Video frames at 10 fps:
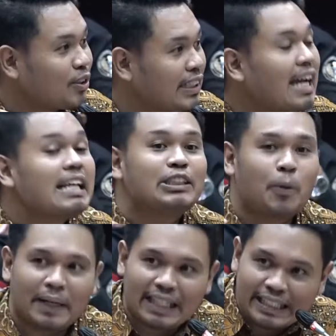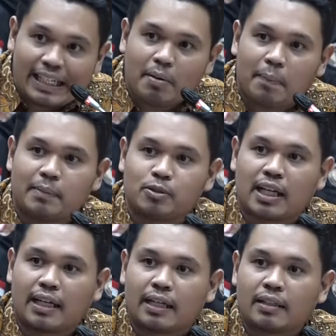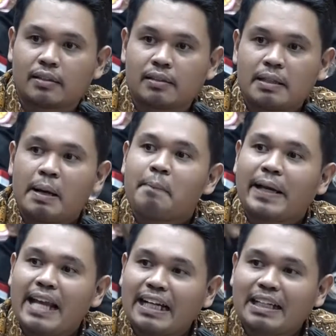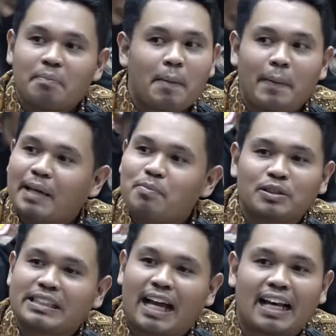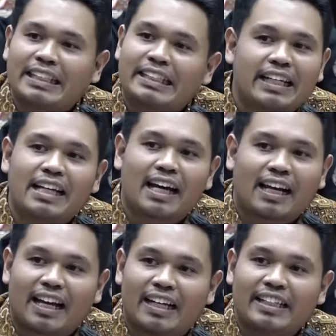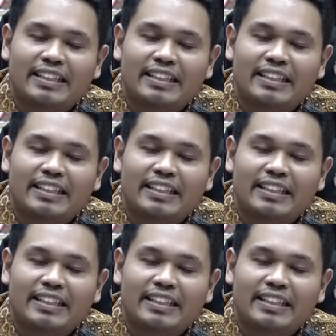narkoba tidak akan bisa ditangani secara optimal dengan kekuatan BNN yang